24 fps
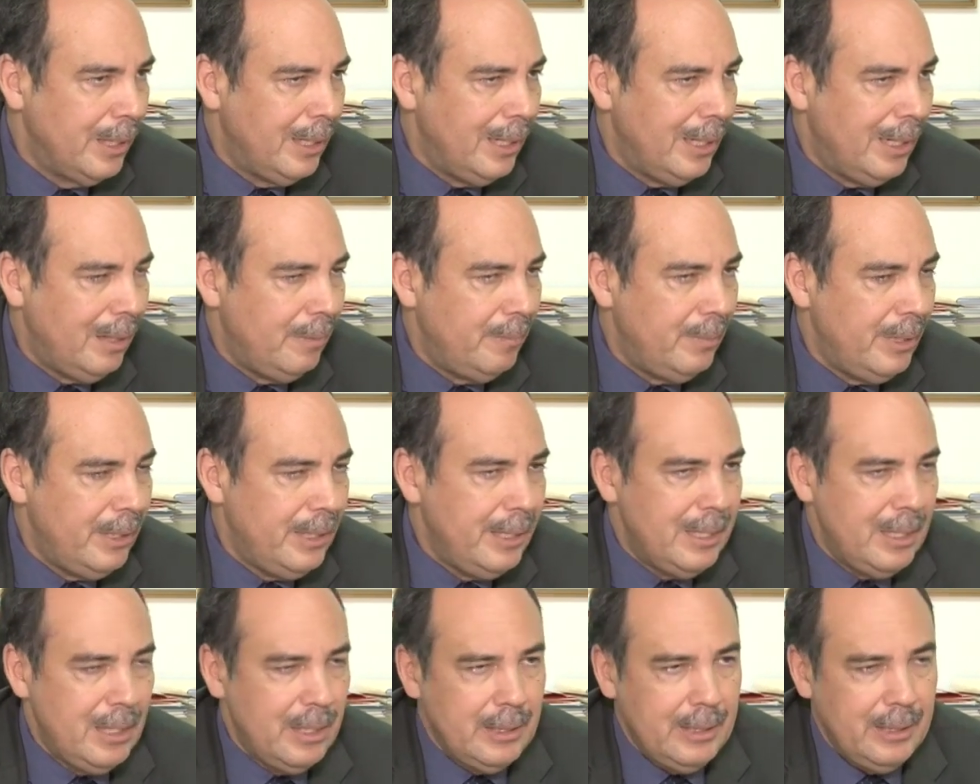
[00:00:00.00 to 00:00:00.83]
en la
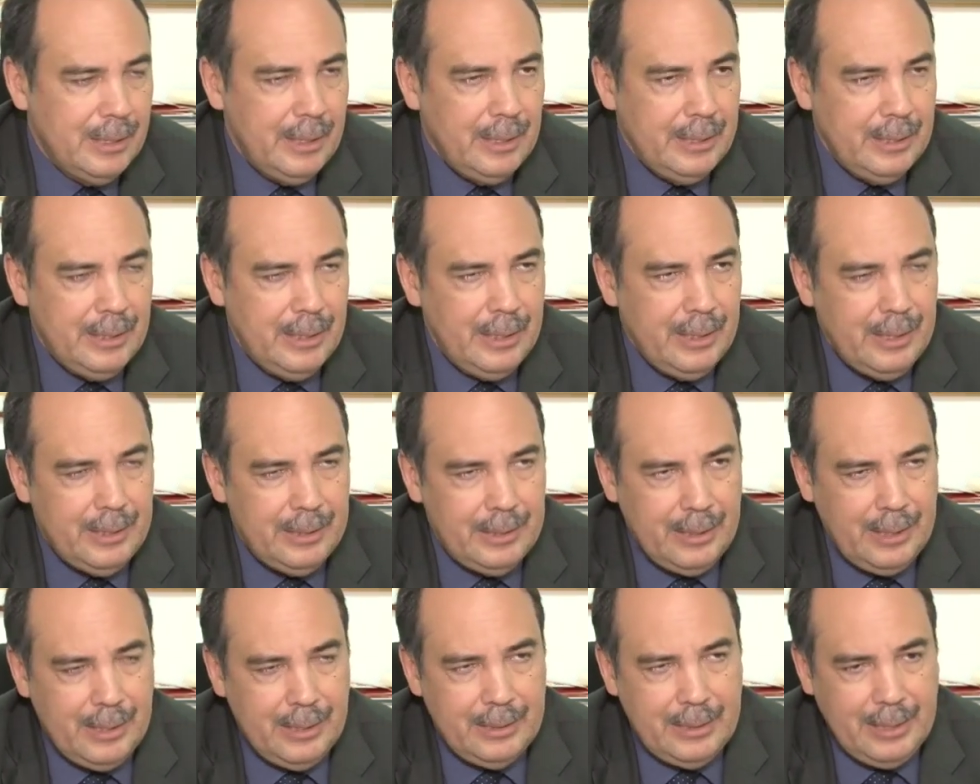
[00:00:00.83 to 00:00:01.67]
medida
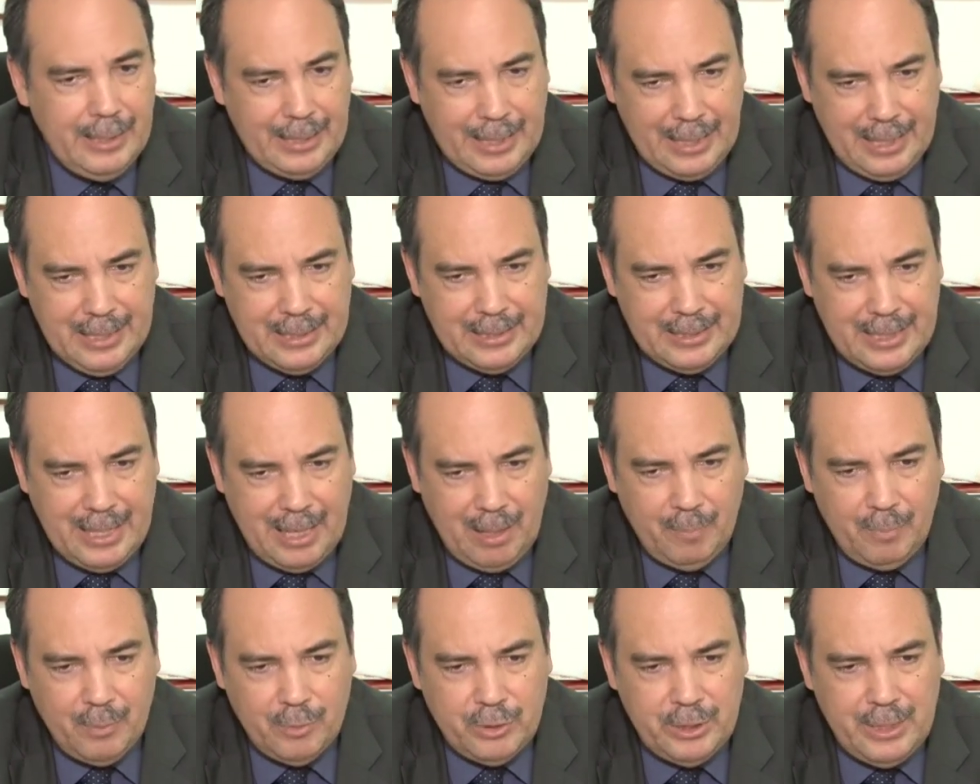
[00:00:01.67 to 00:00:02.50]
de, que le
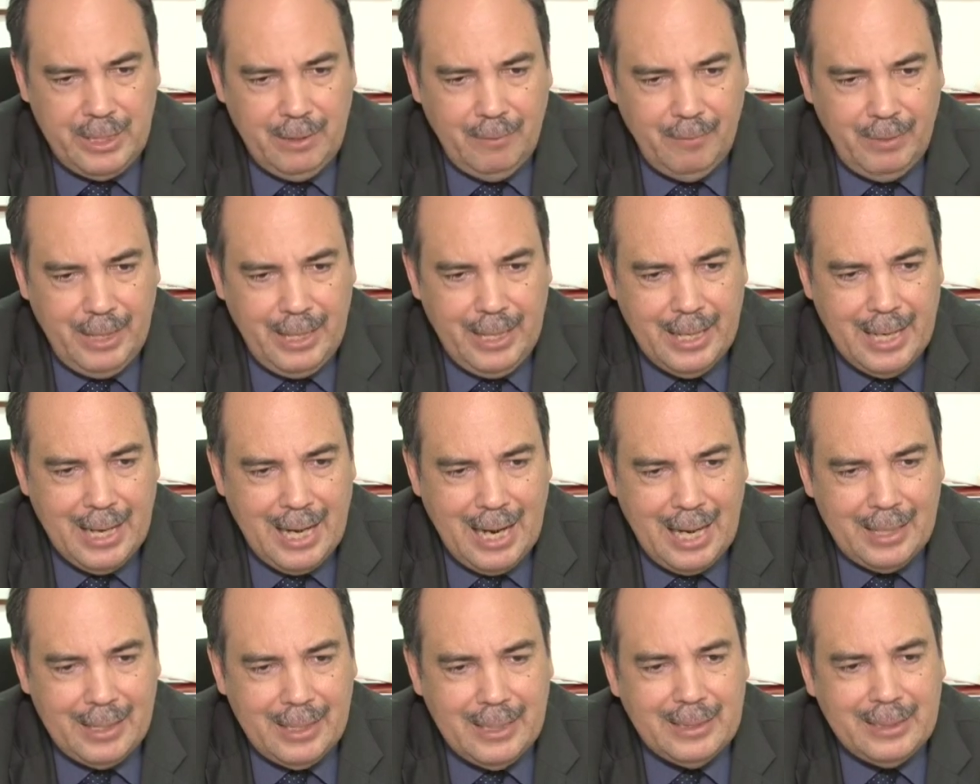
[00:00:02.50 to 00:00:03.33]
sea posible
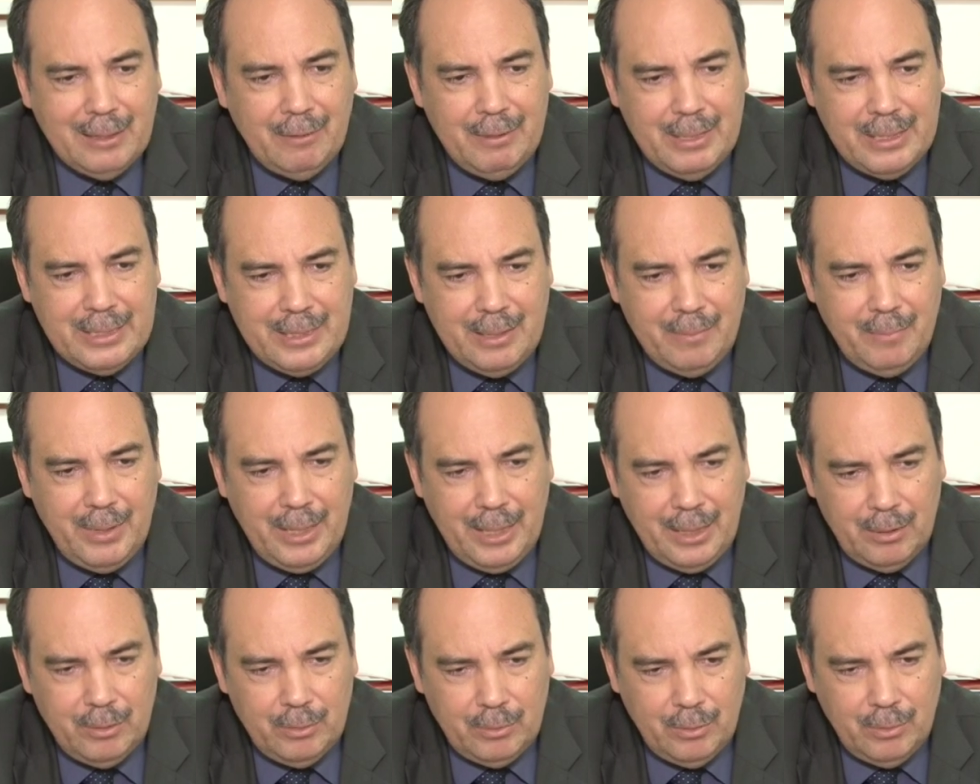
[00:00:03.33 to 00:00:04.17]
al
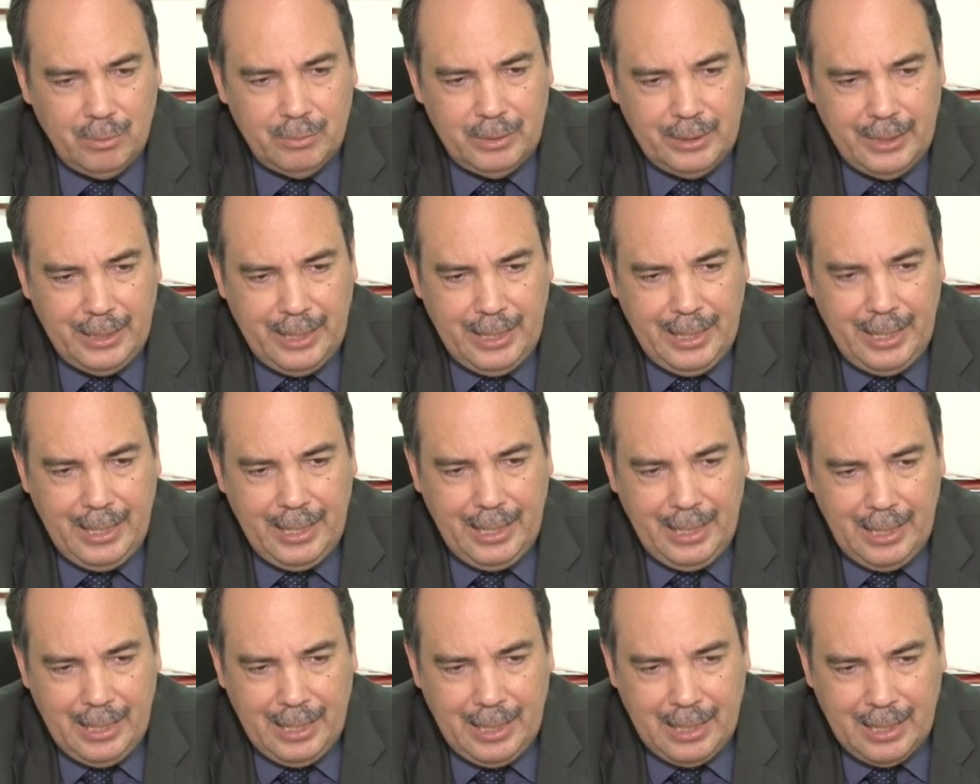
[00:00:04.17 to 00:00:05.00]
restablecimiento
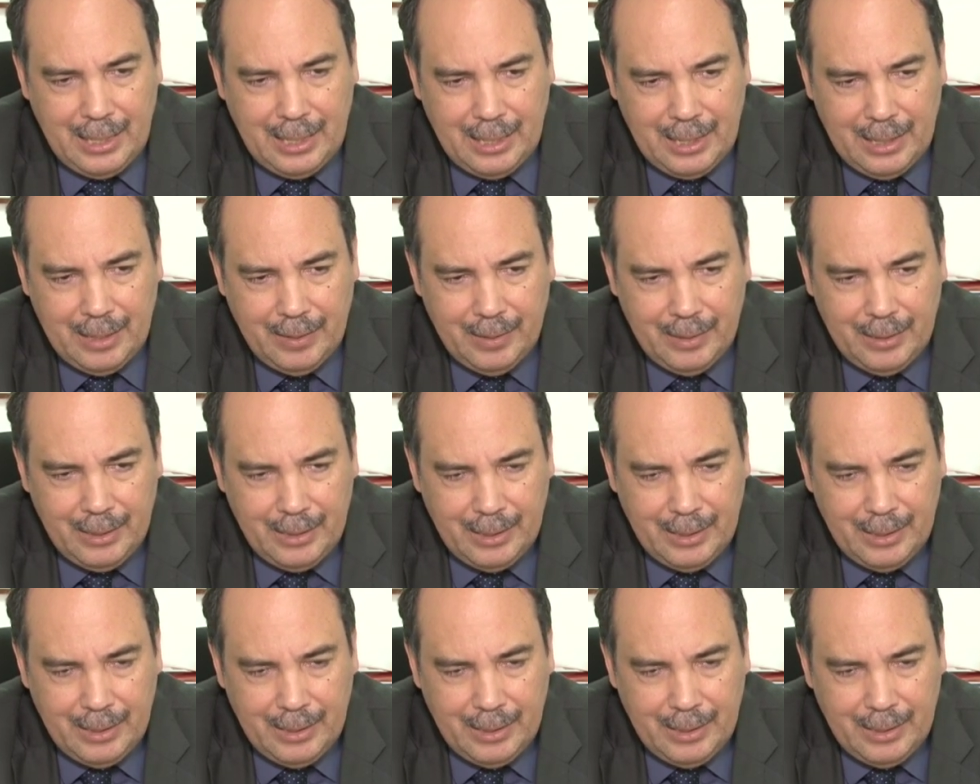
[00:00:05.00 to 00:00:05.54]
de la...